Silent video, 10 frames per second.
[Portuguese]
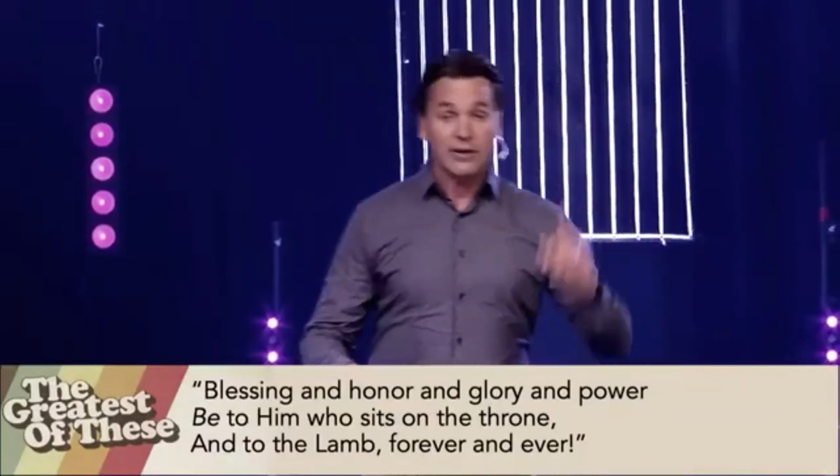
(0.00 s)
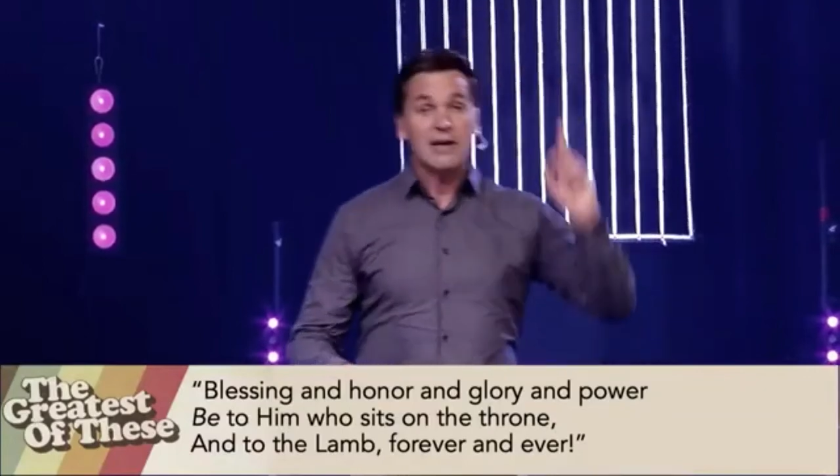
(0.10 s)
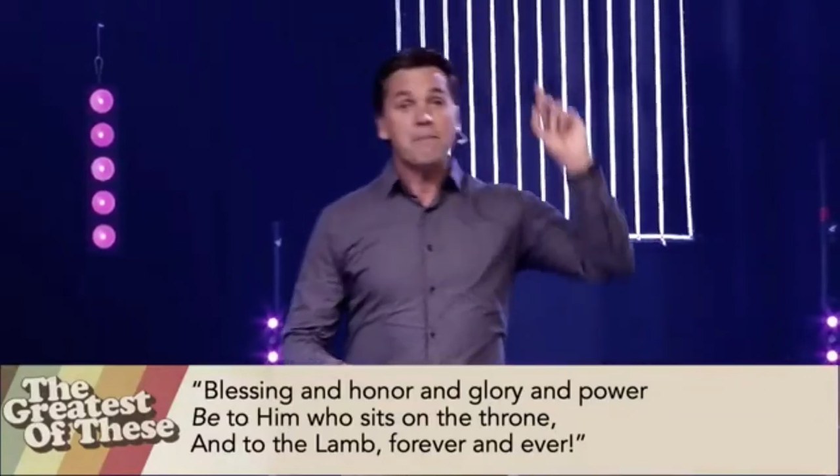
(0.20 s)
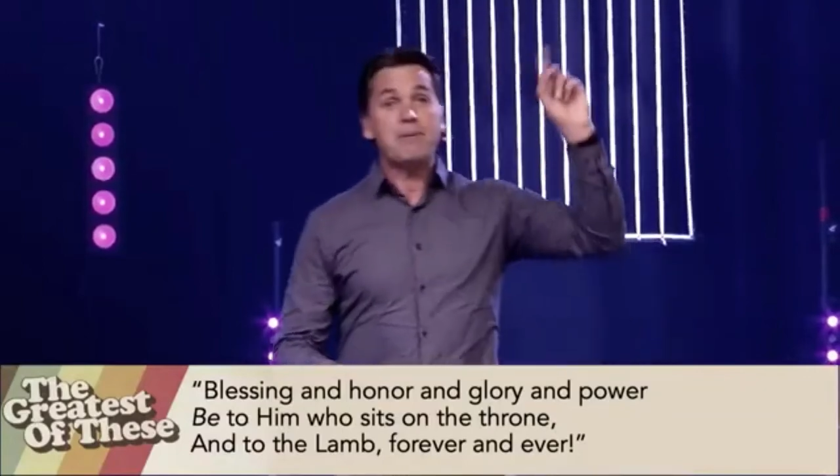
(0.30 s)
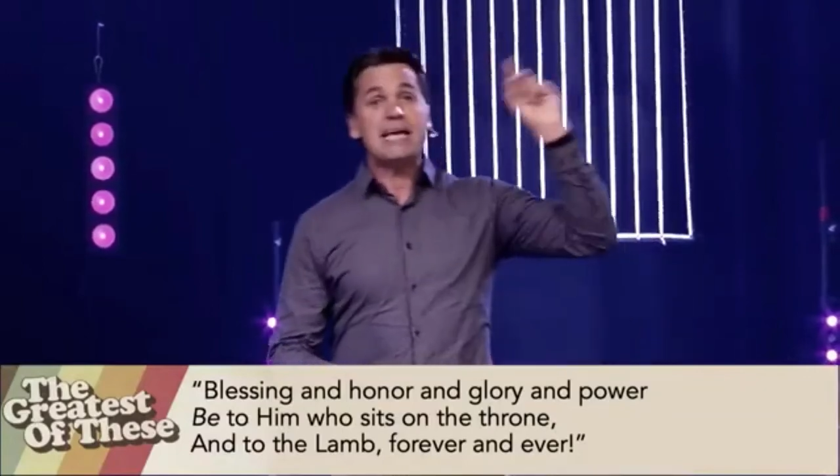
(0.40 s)
o
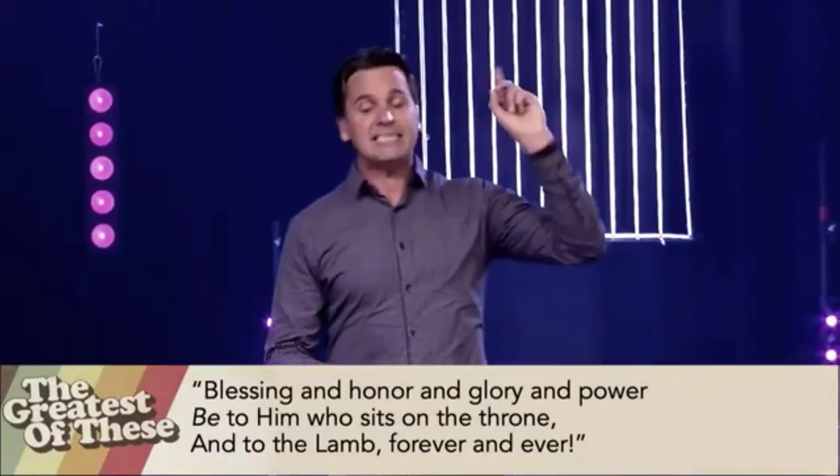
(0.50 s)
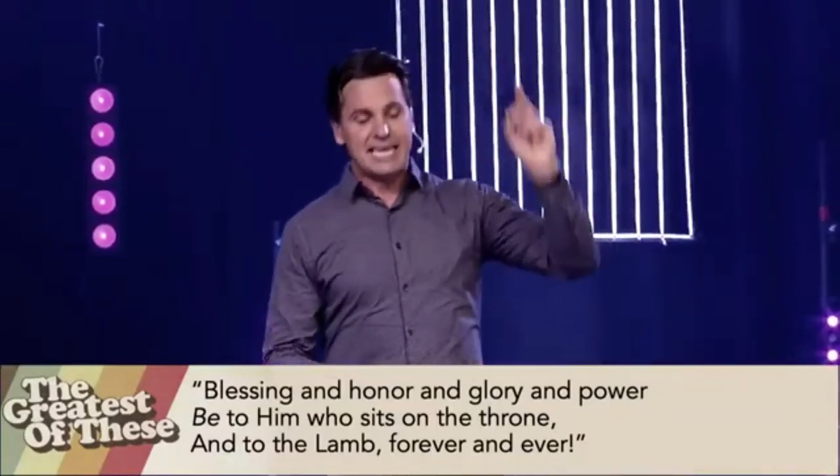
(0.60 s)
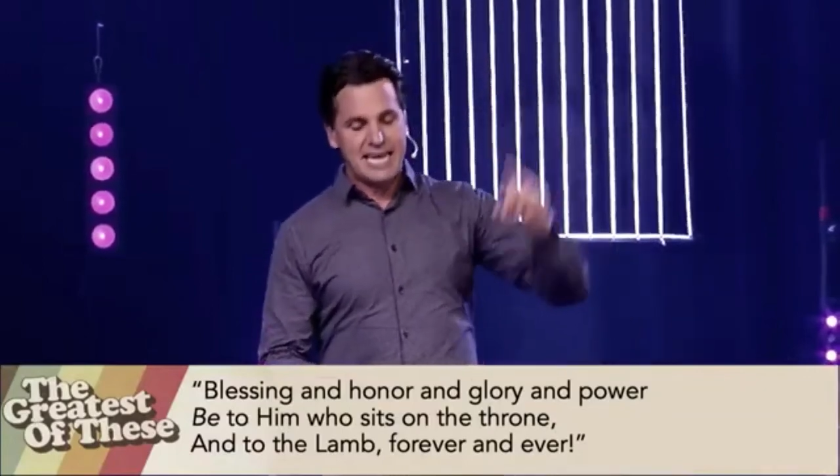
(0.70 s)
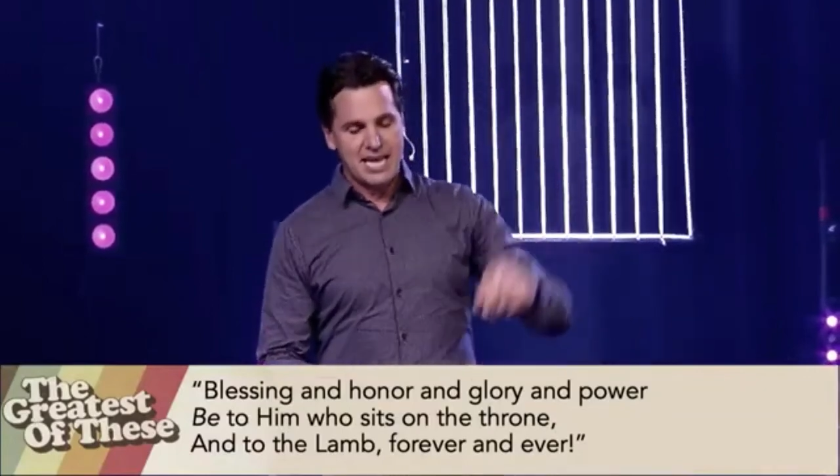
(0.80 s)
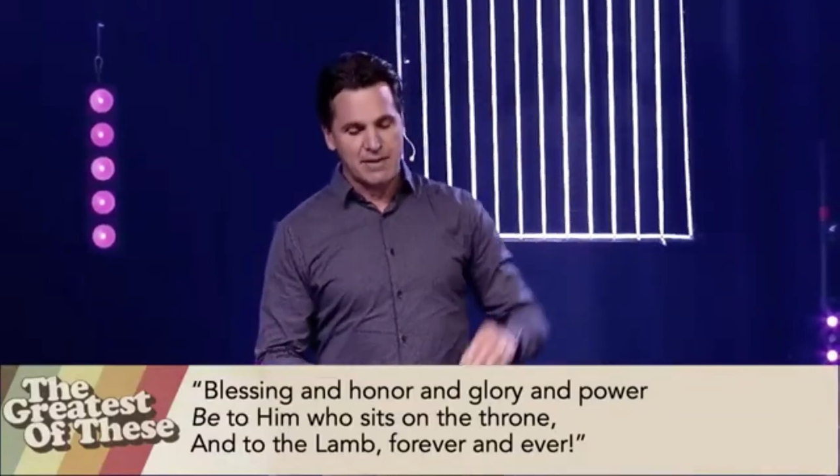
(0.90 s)
nosso sim
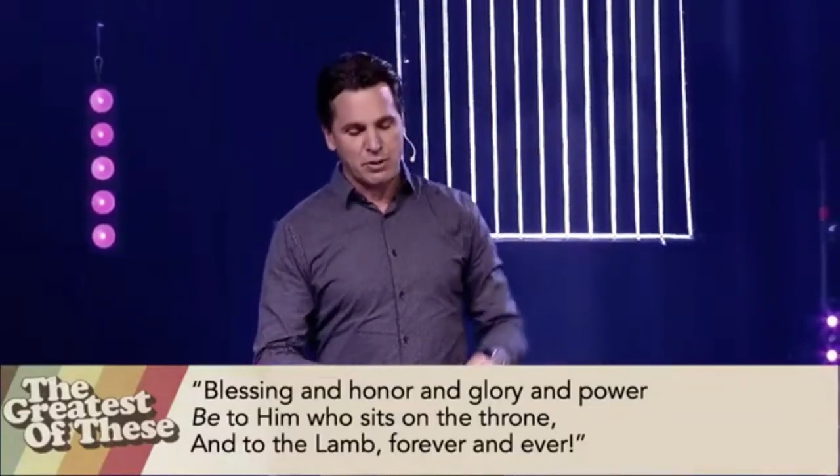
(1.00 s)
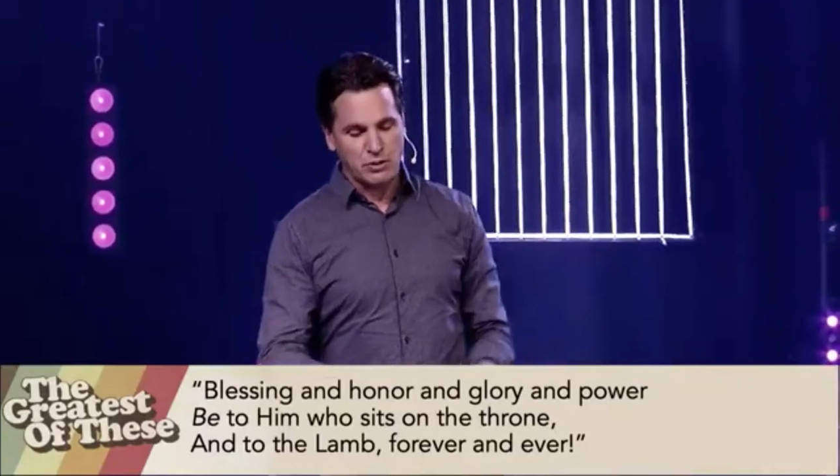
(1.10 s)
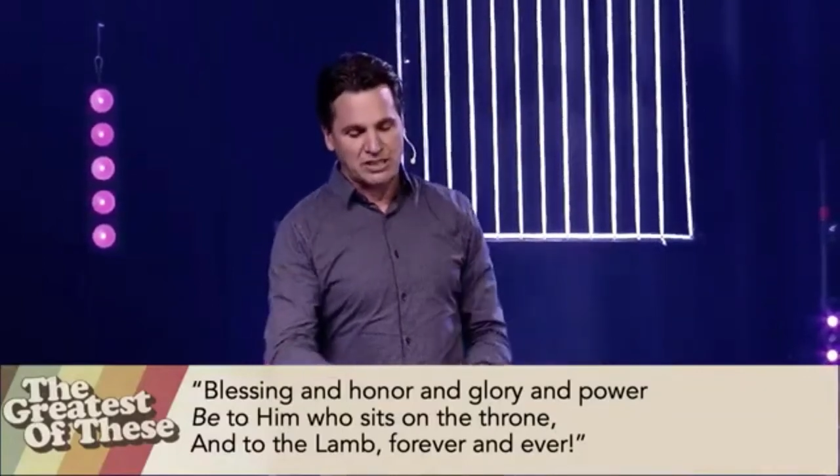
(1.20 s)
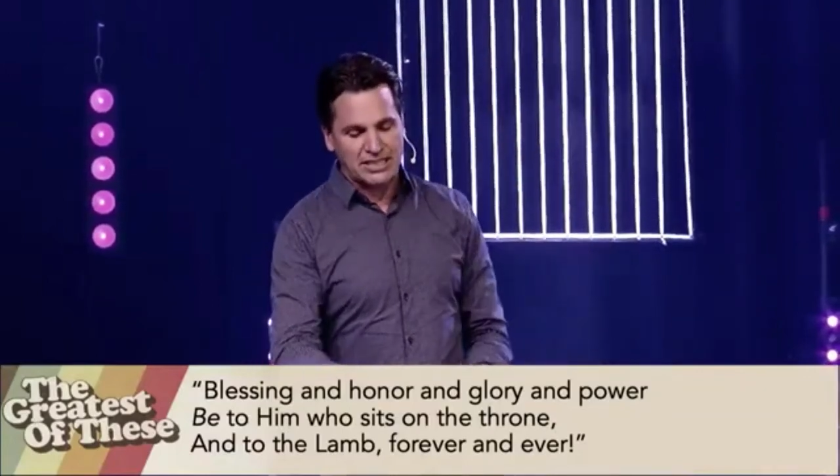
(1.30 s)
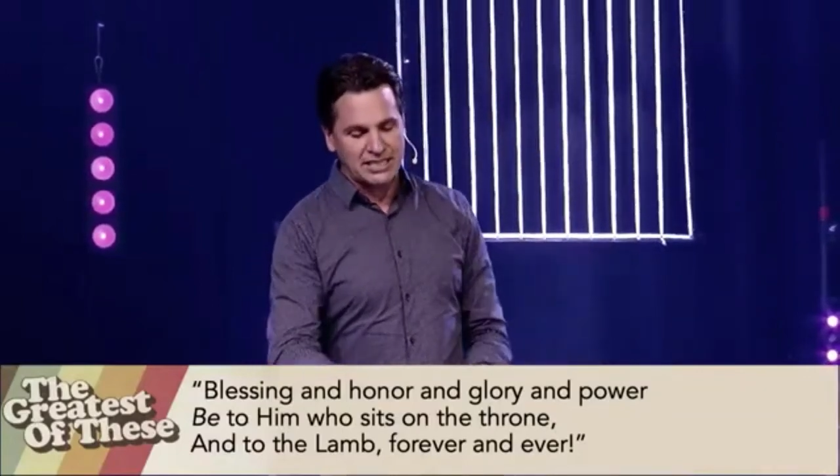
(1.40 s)
para o
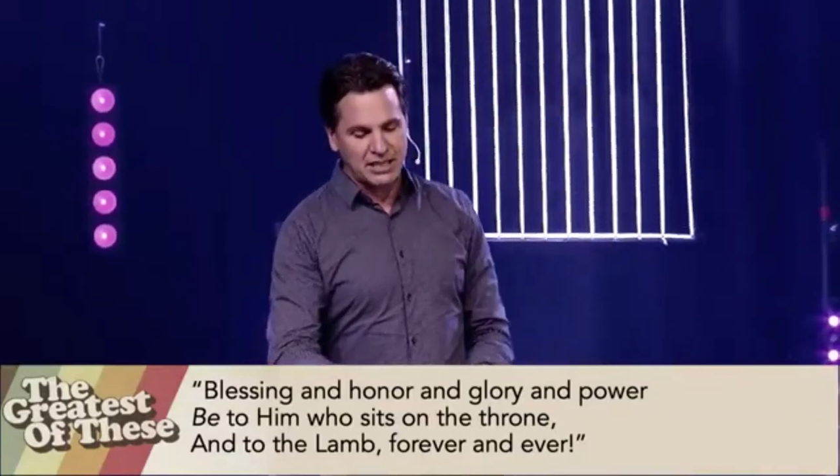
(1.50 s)
amor,